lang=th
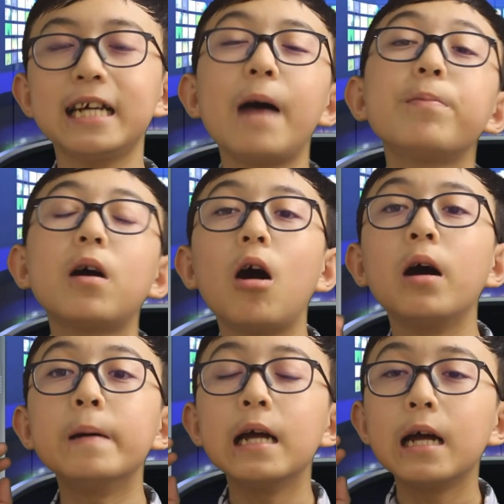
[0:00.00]
นะครับของ
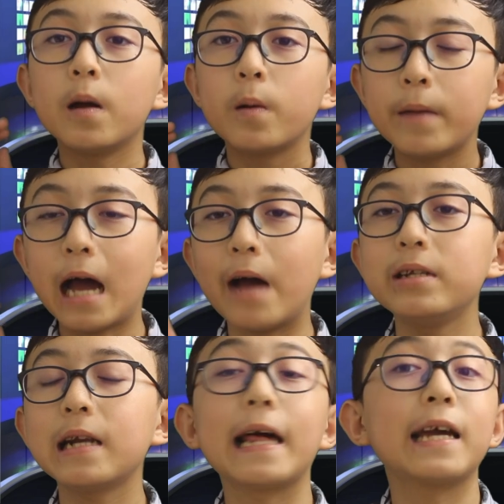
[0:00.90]
มหา
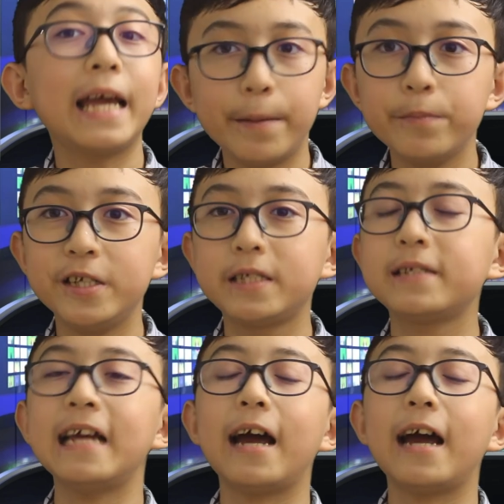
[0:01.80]
วิทยาลัยเคมบริดจ์